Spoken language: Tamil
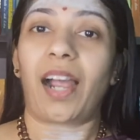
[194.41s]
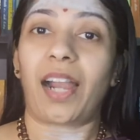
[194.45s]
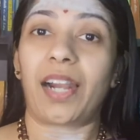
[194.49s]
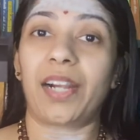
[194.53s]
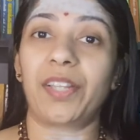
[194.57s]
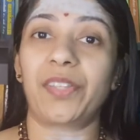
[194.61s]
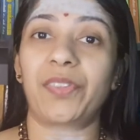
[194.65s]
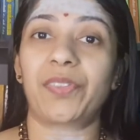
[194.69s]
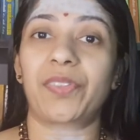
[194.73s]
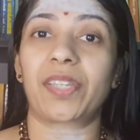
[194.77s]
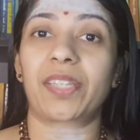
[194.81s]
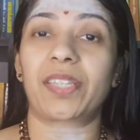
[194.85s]

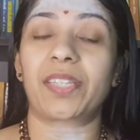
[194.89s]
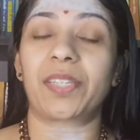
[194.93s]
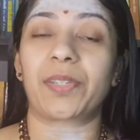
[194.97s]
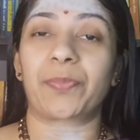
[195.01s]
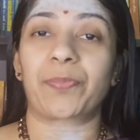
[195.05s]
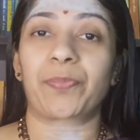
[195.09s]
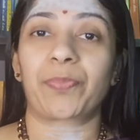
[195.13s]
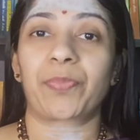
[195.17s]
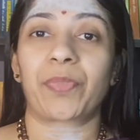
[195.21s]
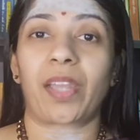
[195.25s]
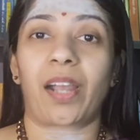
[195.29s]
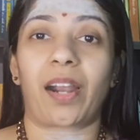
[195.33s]
அடுத்தது
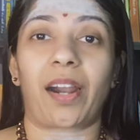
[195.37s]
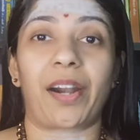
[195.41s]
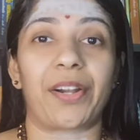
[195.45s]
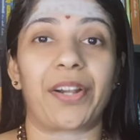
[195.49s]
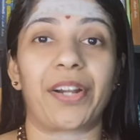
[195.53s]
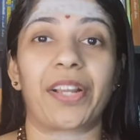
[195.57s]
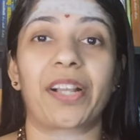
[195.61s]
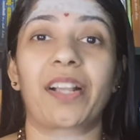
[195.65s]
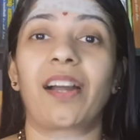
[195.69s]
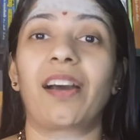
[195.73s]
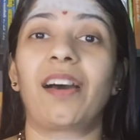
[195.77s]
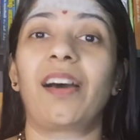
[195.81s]

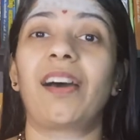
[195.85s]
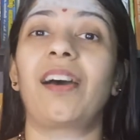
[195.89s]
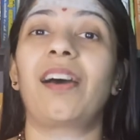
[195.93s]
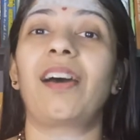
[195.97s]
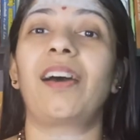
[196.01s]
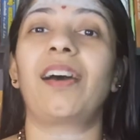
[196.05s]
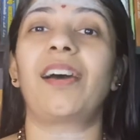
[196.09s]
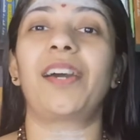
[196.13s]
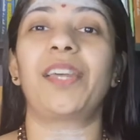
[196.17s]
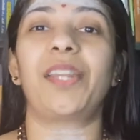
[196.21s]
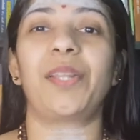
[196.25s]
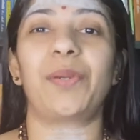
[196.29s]

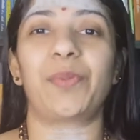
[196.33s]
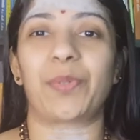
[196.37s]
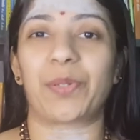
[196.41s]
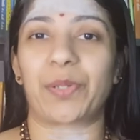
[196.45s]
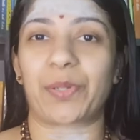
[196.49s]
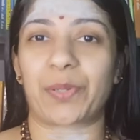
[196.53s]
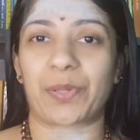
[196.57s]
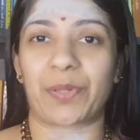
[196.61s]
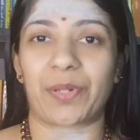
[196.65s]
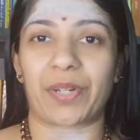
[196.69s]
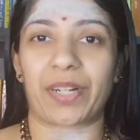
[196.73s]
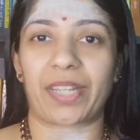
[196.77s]
அழகான
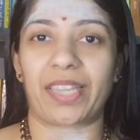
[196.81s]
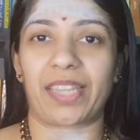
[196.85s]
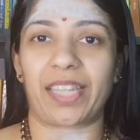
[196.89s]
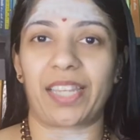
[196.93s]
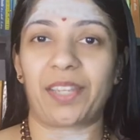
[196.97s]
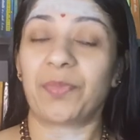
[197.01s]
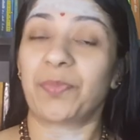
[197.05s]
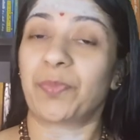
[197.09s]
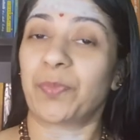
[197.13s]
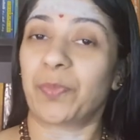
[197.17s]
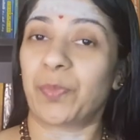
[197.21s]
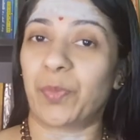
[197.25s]
ஒரு குழந்தை
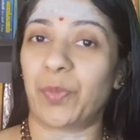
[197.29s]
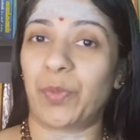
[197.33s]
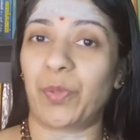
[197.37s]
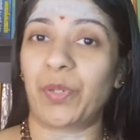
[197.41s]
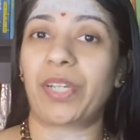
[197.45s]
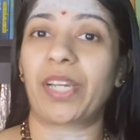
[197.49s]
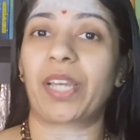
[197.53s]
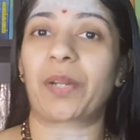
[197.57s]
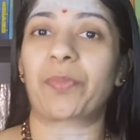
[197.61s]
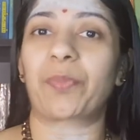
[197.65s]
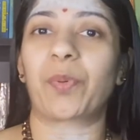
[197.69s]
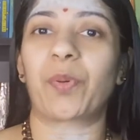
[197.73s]

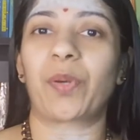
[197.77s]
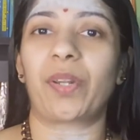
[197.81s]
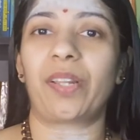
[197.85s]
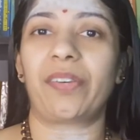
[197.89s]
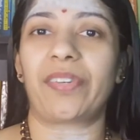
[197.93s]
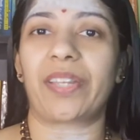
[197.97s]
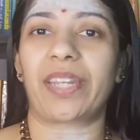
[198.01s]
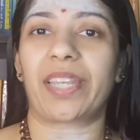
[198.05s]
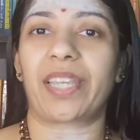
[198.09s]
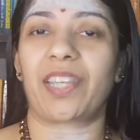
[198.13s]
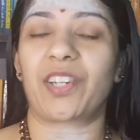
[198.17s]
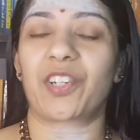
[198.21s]
முருகர் போல
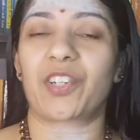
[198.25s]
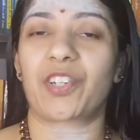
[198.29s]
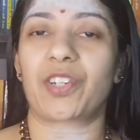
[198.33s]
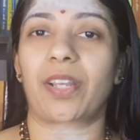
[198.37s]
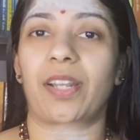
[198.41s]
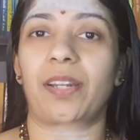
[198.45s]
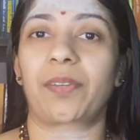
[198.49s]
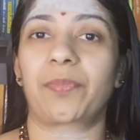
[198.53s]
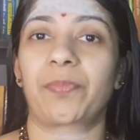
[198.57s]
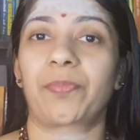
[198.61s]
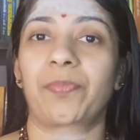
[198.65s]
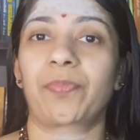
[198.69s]

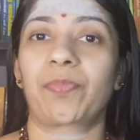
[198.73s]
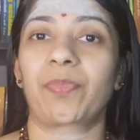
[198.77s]
வருகின்றான்